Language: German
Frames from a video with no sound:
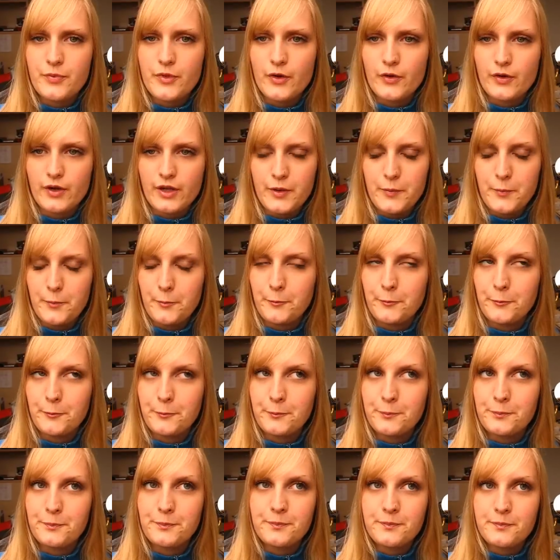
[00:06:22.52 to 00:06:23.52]
Okay.
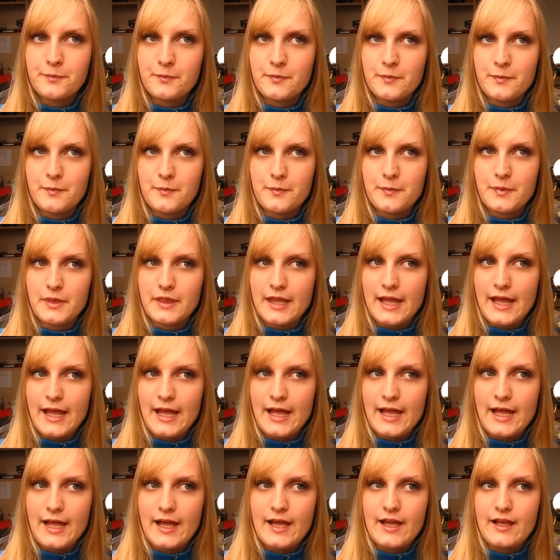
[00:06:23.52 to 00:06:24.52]

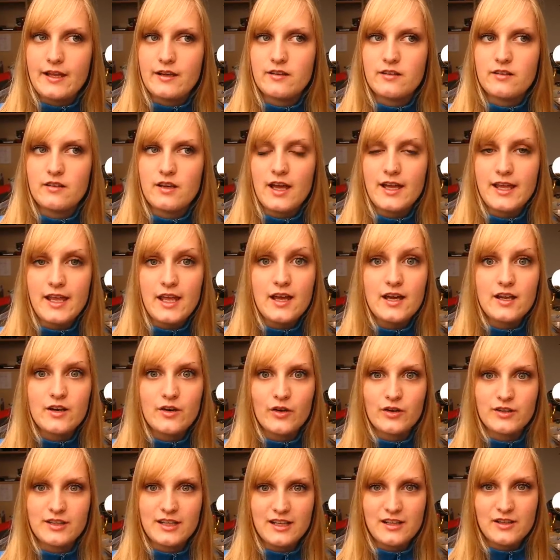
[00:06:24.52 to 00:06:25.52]
Dann, ach ja,
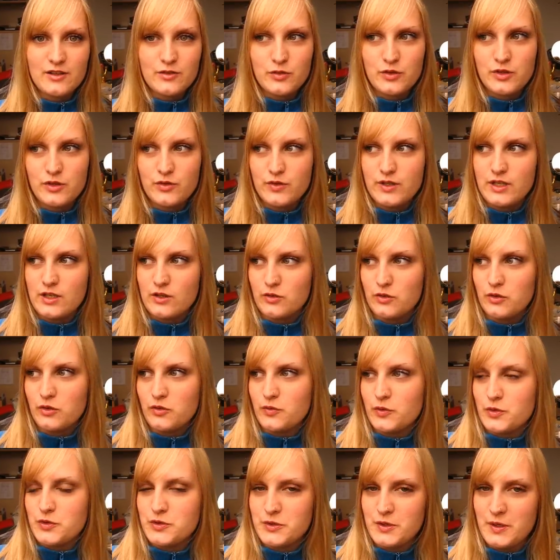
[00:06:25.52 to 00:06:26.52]
noch danke für die vielen
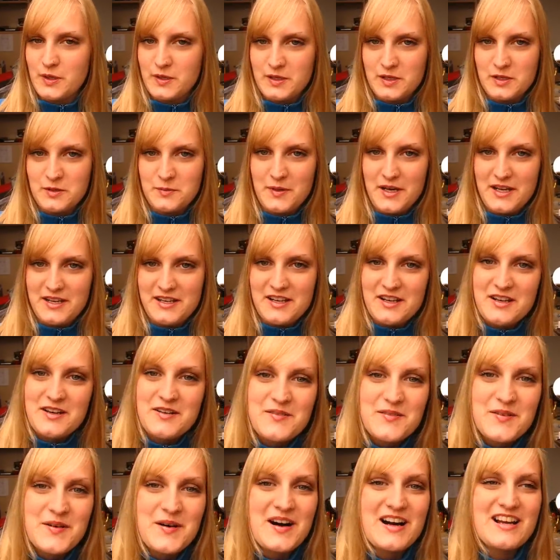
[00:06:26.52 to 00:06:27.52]
Glückwünsche, dass ich jetzt Partner
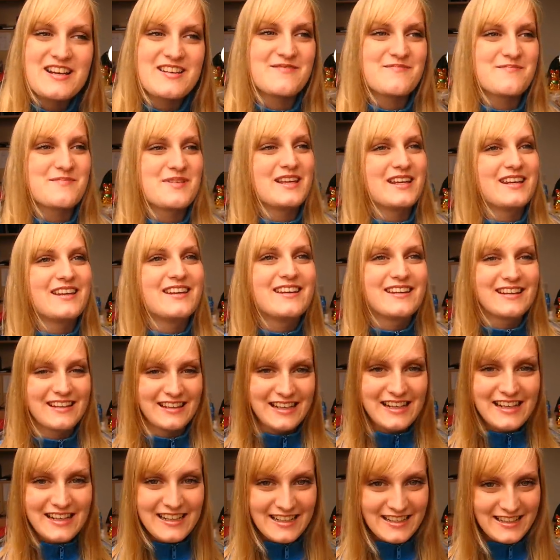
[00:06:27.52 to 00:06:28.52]
geworden bin.
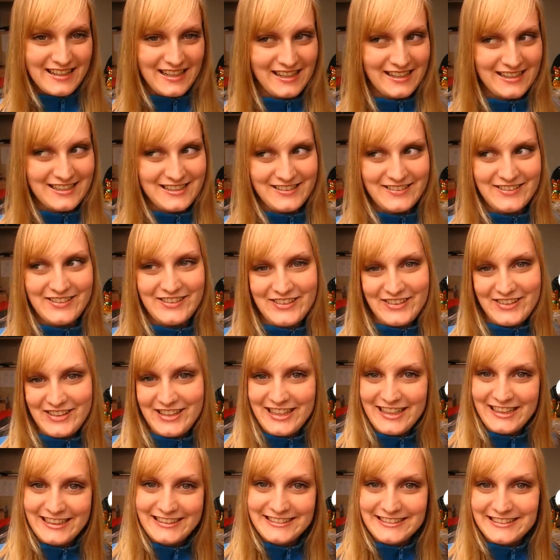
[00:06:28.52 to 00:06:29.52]
Dankeschön.
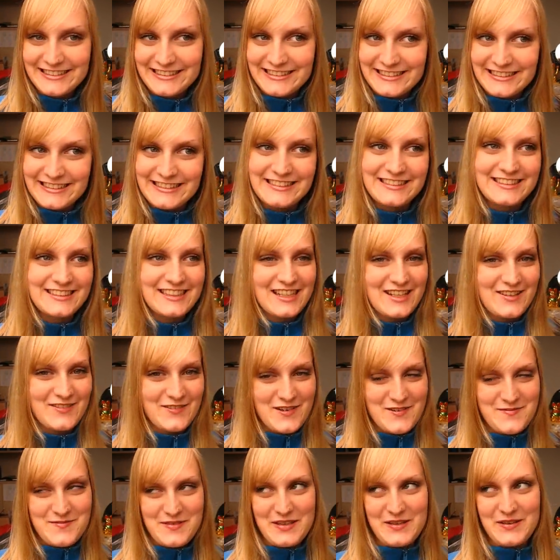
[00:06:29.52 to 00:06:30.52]
Ich
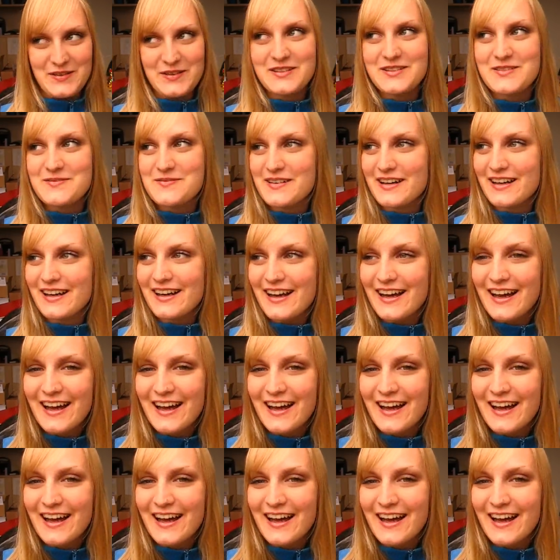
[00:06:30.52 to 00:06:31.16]
freue mich auch drüber.